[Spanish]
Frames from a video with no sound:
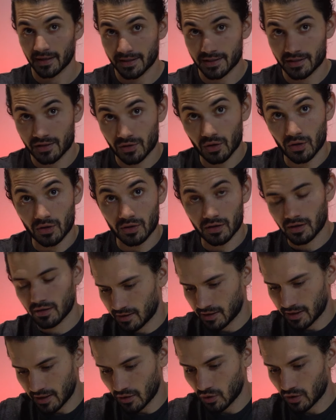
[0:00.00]
Esto
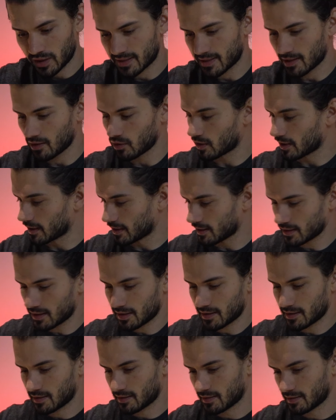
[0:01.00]
creo que sé lo que
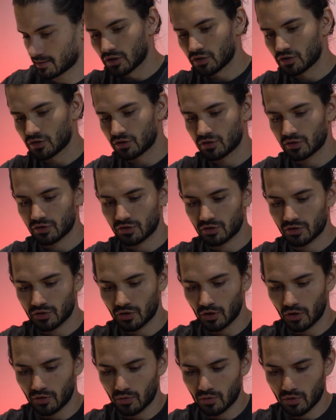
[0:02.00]
es
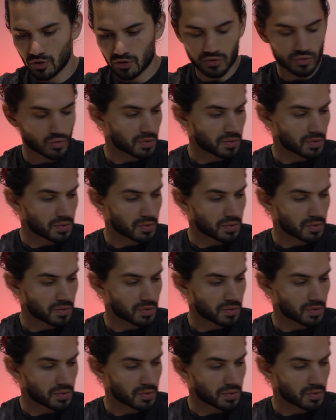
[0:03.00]
son unos